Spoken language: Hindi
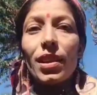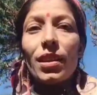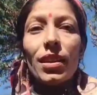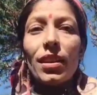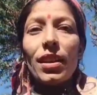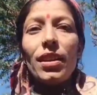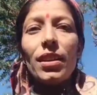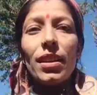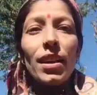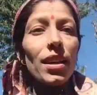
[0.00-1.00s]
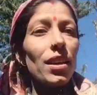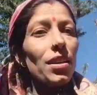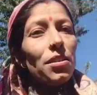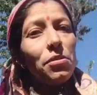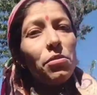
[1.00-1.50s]
अगर नहीं करें
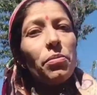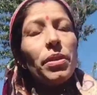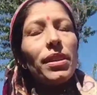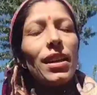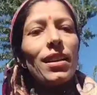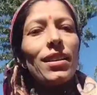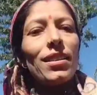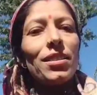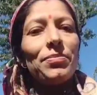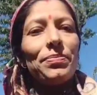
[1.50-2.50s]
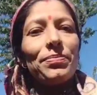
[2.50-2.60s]
तो फिर क्या करना